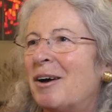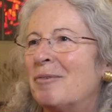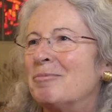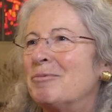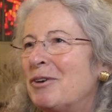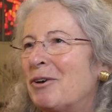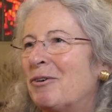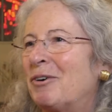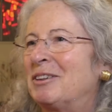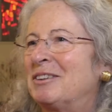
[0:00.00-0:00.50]

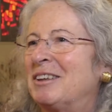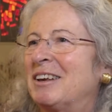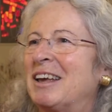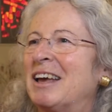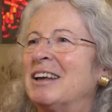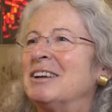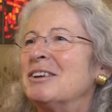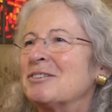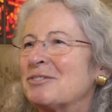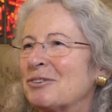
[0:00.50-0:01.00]
haben wir heute
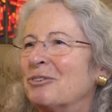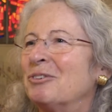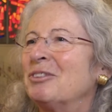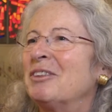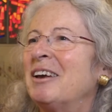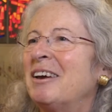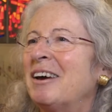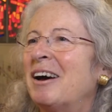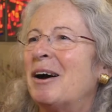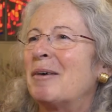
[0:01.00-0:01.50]
keine
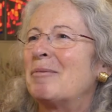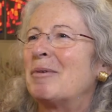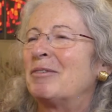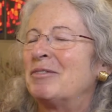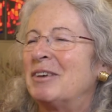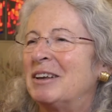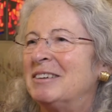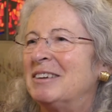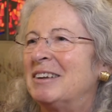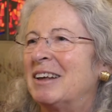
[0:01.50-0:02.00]
Sonne,
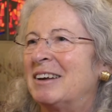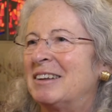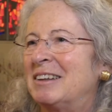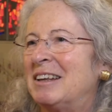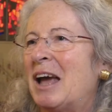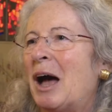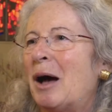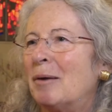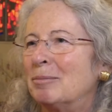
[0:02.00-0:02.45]
aber wenn da die